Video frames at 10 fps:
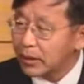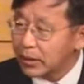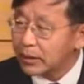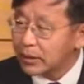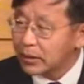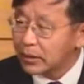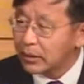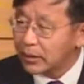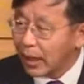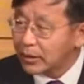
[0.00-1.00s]

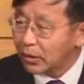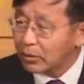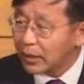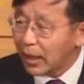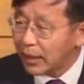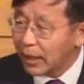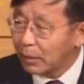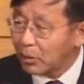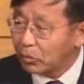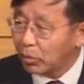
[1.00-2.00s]
것은 다 적당히
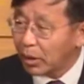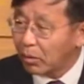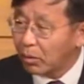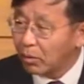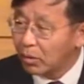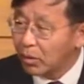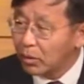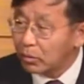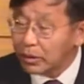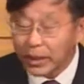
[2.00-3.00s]
하면 되고
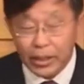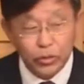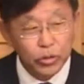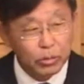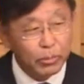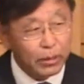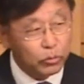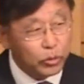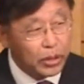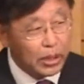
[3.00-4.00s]
우리가
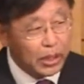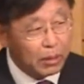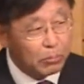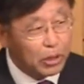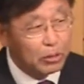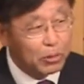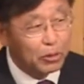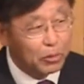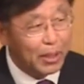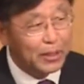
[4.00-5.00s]
예수님만 굳게
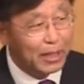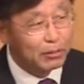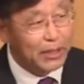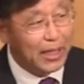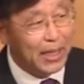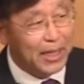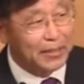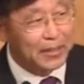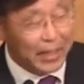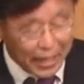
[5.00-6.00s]
믿으면 된다고
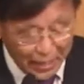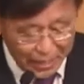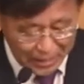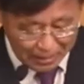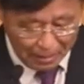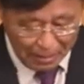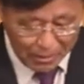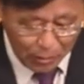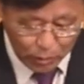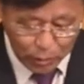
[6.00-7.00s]
생각하는데
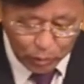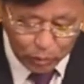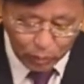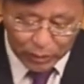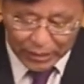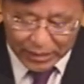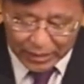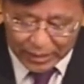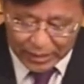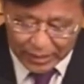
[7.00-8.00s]
여기서도
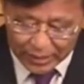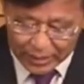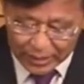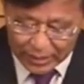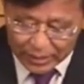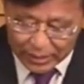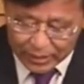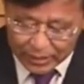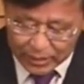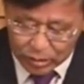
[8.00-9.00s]
또다시
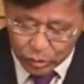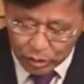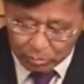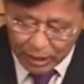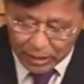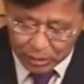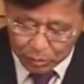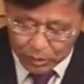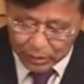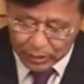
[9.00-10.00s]
주님 다시
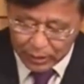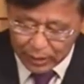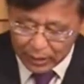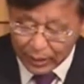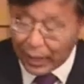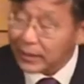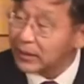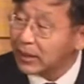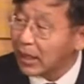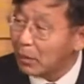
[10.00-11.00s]
오실 때 각
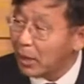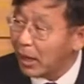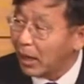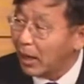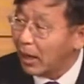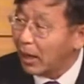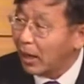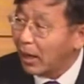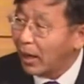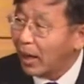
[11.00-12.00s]
사람의
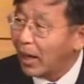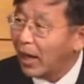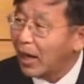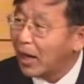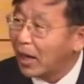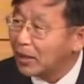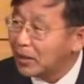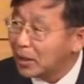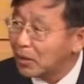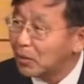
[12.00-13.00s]

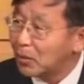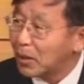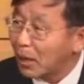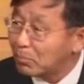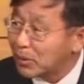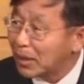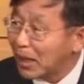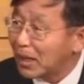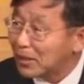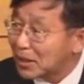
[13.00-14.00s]
행한 대로
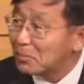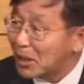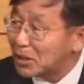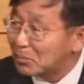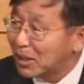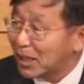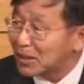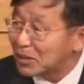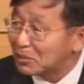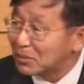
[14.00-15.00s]
갚으리라 이렇게 말씀을
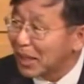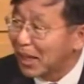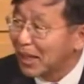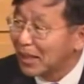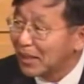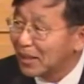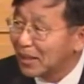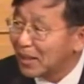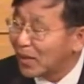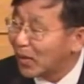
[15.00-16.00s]
하셨습니다.
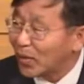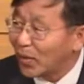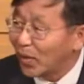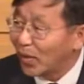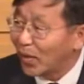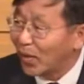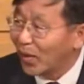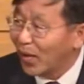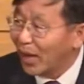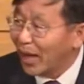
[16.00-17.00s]

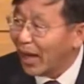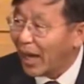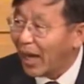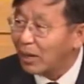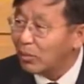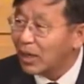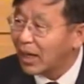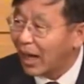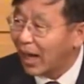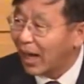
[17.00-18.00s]
결코
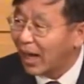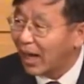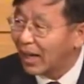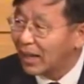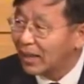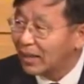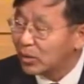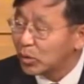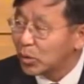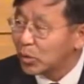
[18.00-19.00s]
행위가
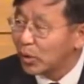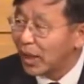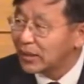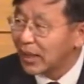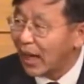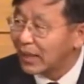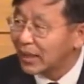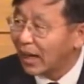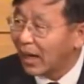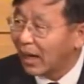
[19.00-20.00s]
중요하지
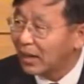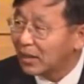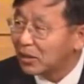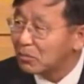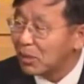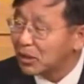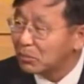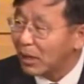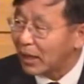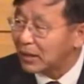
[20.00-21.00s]
않다 이런
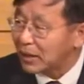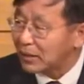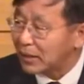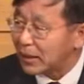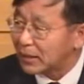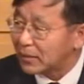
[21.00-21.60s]
말씀이 아니라는 거예요.